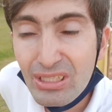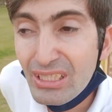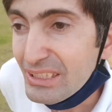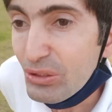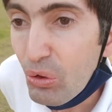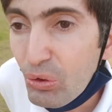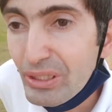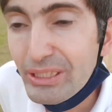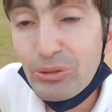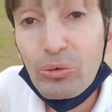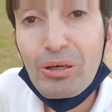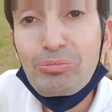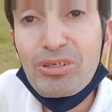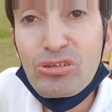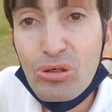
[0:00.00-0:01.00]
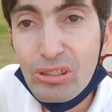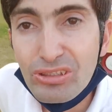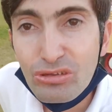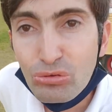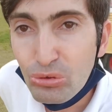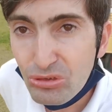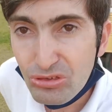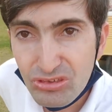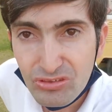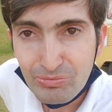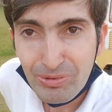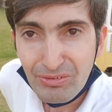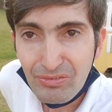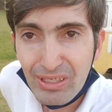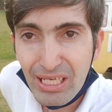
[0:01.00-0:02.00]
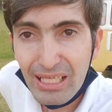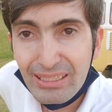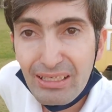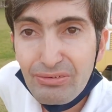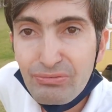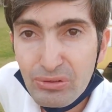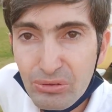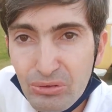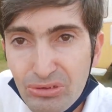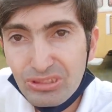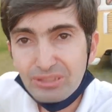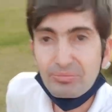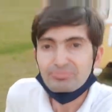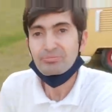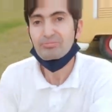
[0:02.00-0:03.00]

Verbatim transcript: E hoje o episódio é exclusivo para falar da foto do dia.